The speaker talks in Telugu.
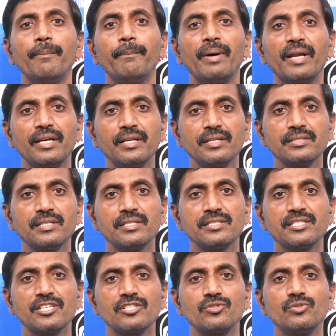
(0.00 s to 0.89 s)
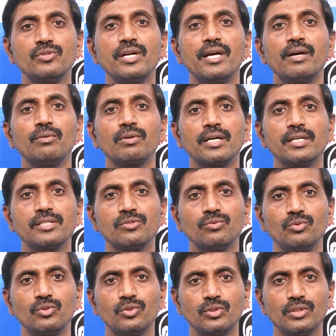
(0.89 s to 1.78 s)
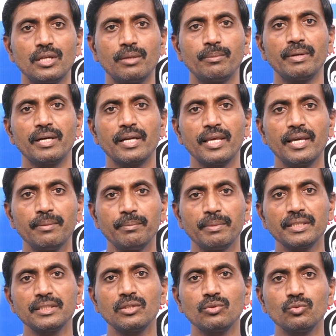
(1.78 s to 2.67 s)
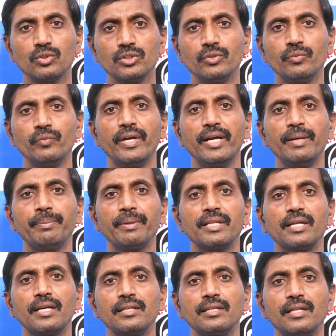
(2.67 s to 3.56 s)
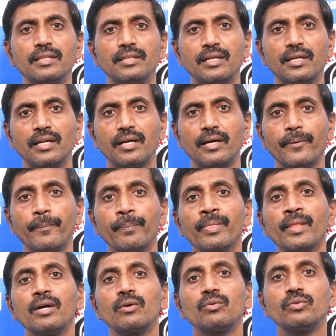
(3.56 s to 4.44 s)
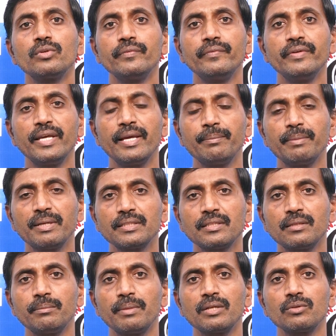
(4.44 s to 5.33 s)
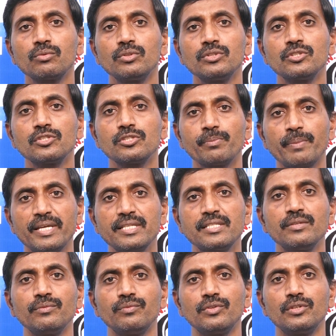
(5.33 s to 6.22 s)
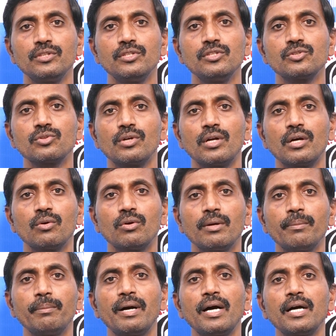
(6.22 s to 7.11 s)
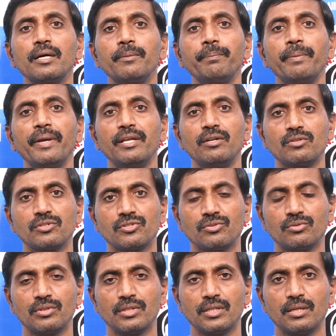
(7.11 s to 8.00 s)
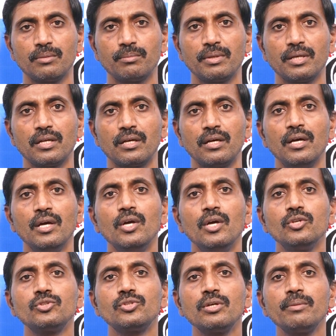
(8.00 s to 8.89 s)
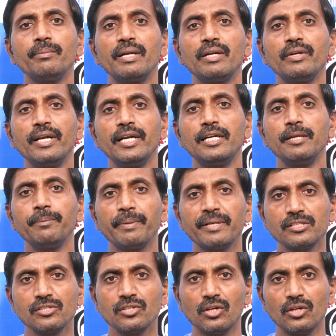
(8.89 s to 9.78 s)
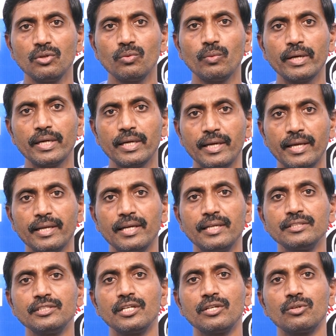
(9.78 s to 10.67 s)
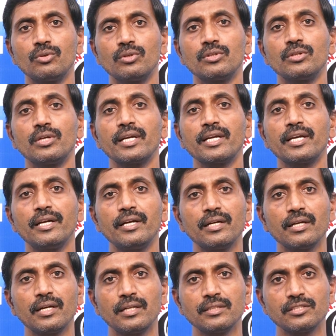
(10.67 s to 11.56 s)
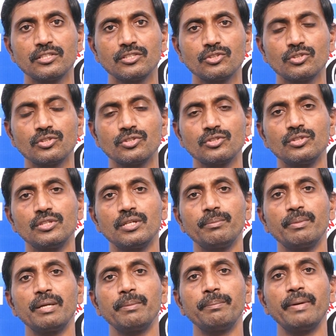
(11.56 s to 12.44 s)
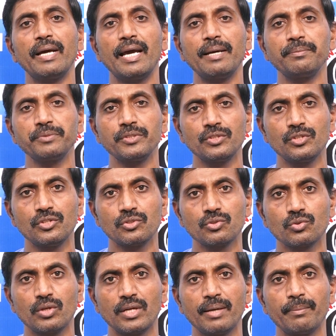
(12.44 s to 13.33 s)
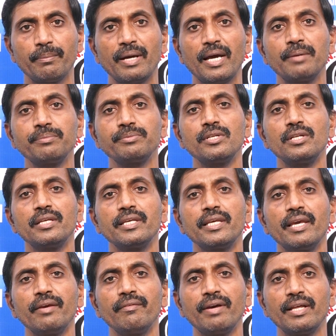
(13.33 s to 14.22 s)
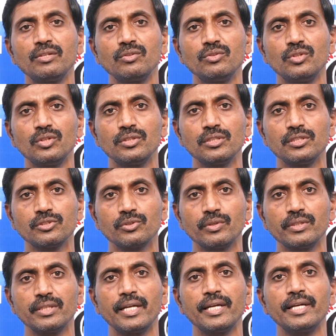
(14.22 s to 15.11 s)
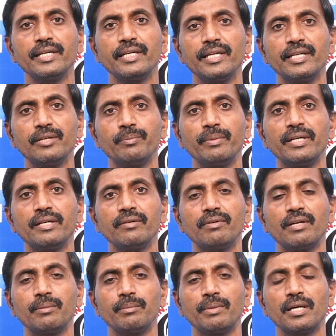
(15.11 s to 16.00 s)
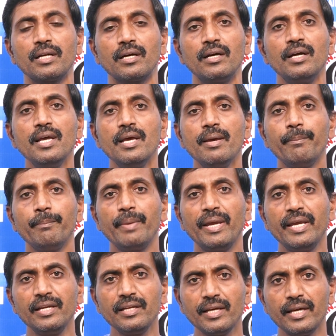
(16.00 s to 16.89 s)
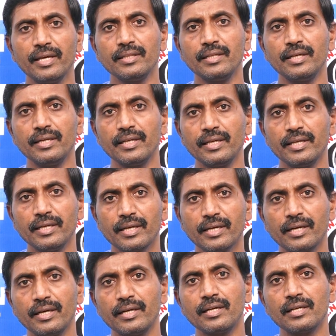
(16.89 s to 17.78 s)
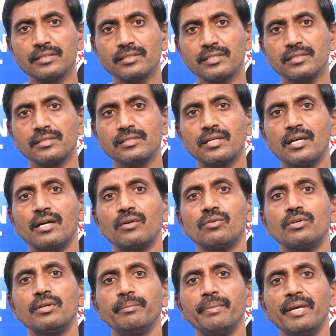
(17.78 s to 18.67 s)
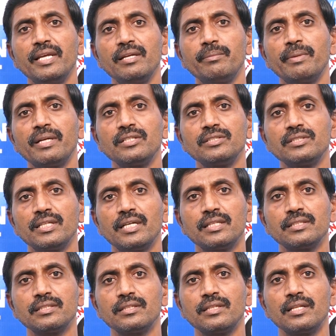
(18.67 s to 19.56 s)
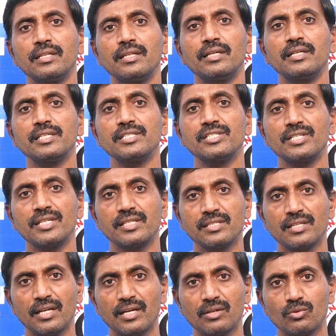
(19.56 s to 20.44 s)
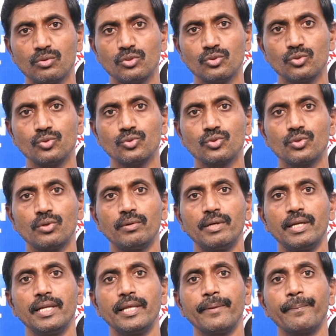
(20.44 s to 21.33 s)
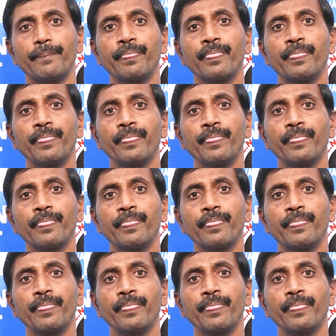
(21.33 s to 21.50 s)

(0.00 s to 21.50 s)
బర్నింగ్ సెన్సేషన్ ఉండే అవకాశం ఉంటుందన్నమాట ఏమాత్రం కొంచెం వేడి పదార్థాలు తిన్నా ఇవి ఏమాత్రం మనం కొంచెం స్పైసీ ఫుడ్ తీసుకున్నా కూడా బాగా పెయిన్ వస్తుంటుంది అనమాట సో మనం ఎట్టి పరిస్థితుల్లోనూ వాటిని నెగ్లెక్ట్ చేయకూడదు రికరెంట్గా అల్సర్స్ వస్తుంటే మనం బయాప్సీ తీసుకొని ఆ బయాప్సీలో ఏ వ్యాధి ఉందో తెలుసుకొని దానికి ట్రీట్మెంట్ ఇవ్వాలన్నమాట మెయిన్గా ఏంటంటే ఈ రికరెంట్ అల్సర్స్ రాకుండా మెయిన్ మనం చేయాల్సింది ఏంటంటే స్ట్రెస్ లేకుండా చూసుకోవాలి